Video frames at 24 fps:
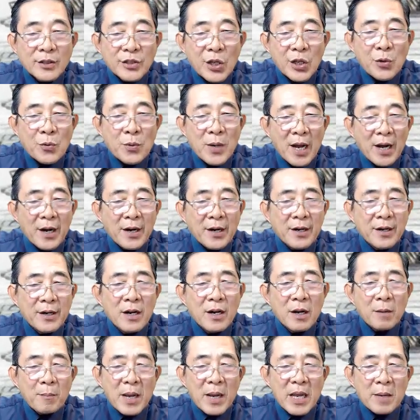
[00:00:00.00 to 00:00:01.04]
Tiêu ngự
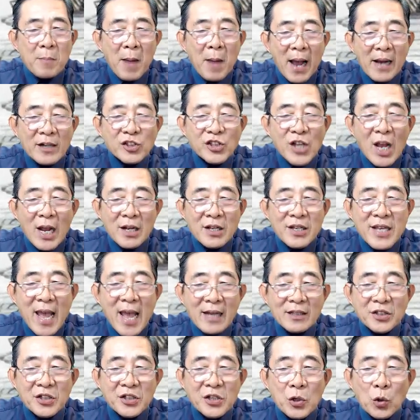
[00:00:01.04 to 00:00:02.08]
bị bản sắc
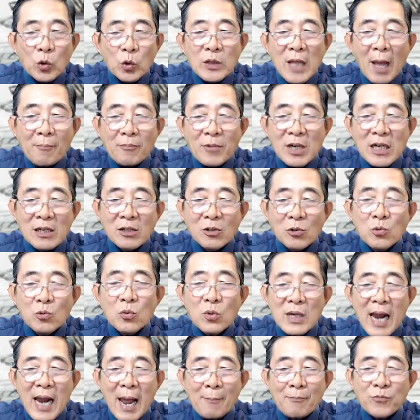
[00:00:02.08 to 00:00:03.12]
gian thương của Tam
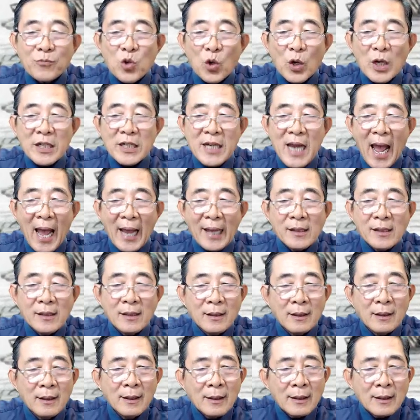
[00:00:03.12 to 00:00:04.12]
Cửu làm cho kinh hãi.